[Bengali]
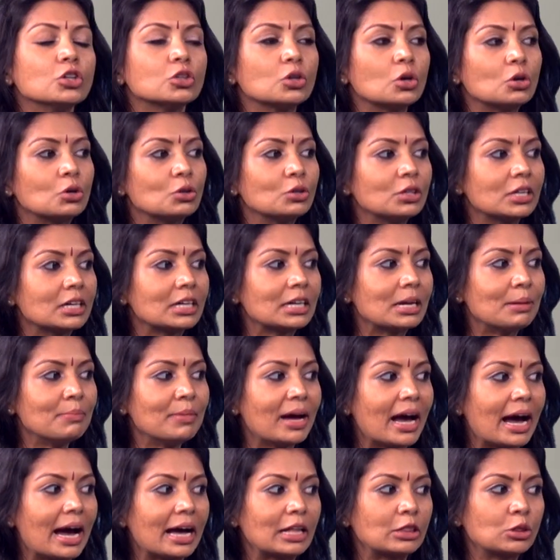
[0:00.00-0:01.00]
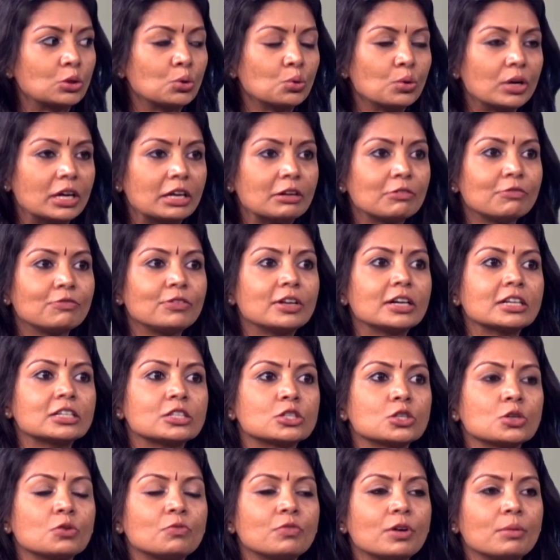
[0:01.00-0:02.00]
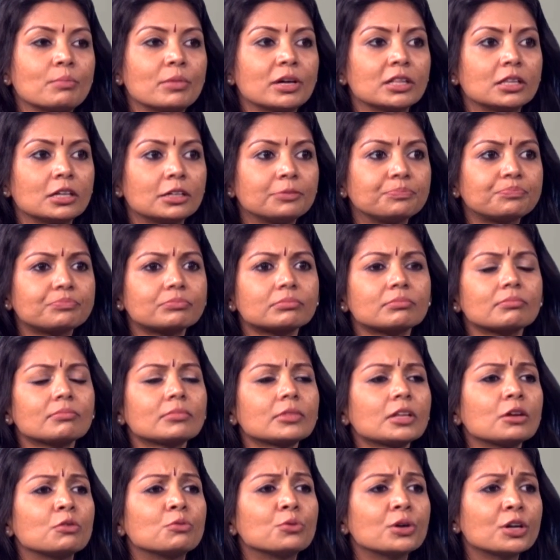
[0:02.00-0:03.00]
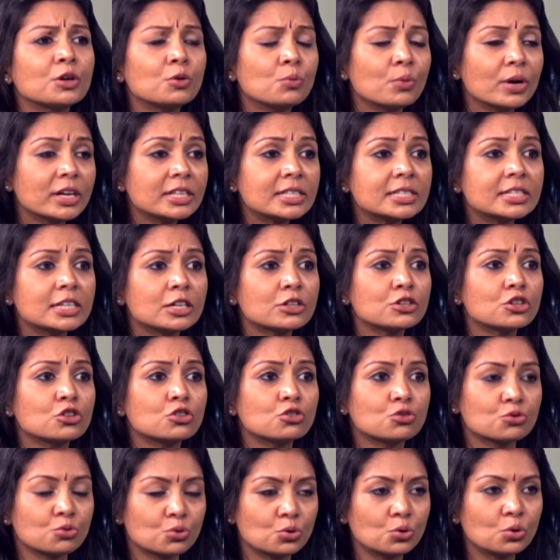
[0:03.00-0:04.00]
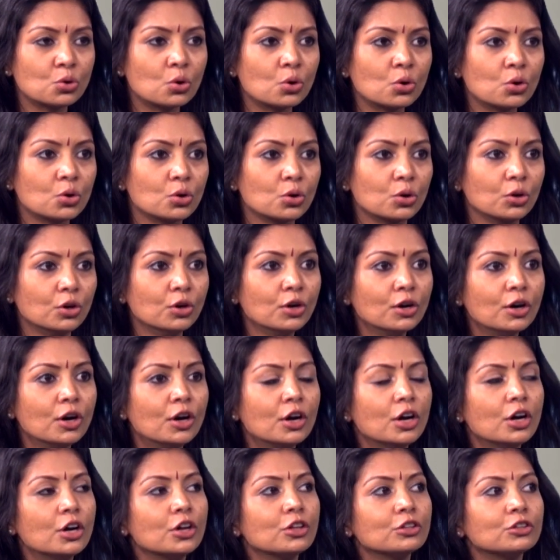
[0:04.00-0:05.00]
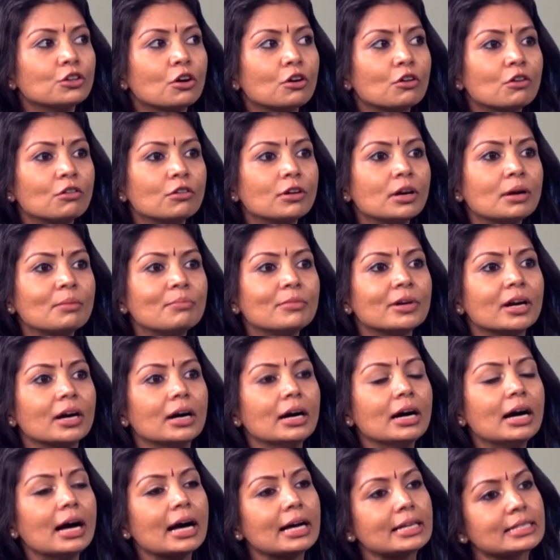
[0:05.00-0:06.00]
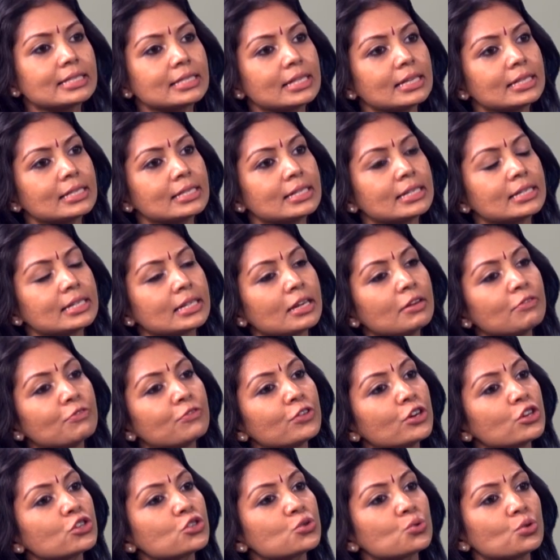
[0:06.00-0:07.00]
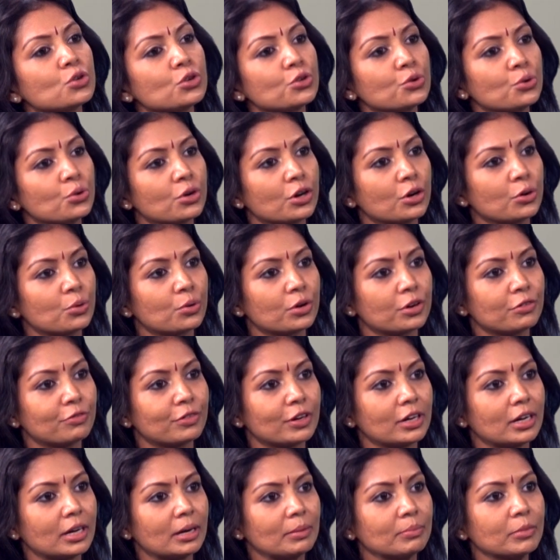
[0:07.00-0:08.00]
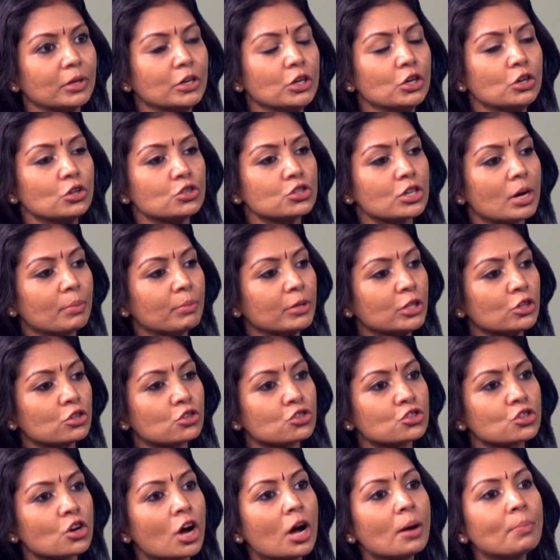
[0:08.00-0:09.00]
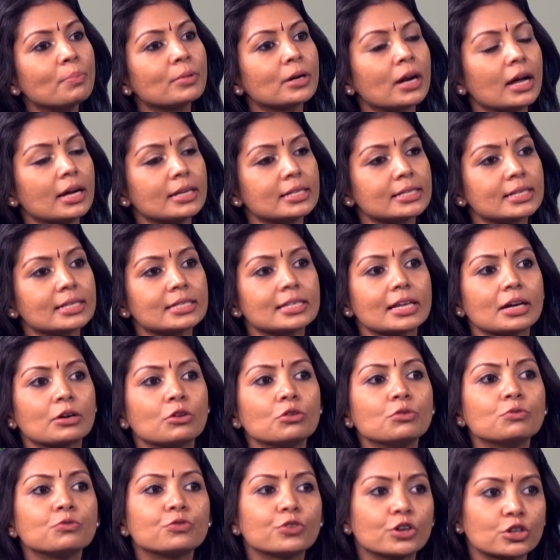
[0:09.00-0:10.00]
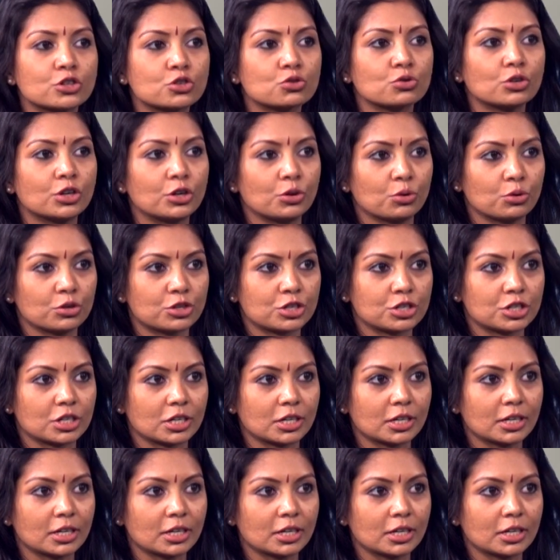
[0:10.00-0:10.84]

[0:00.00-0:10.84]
তখন দেখলাম এত ইনফ্লাক্স অফ আমাদের রিকোয়েস্ট আসা শুরু করলো তখন আমরা আস্তে আস্তে এটাকে ভার্চুয়াল যোগা করে ফেললাম সো আমাদের সব ক্লাসেস এখন ভার্চুয়ালি হচ্ছে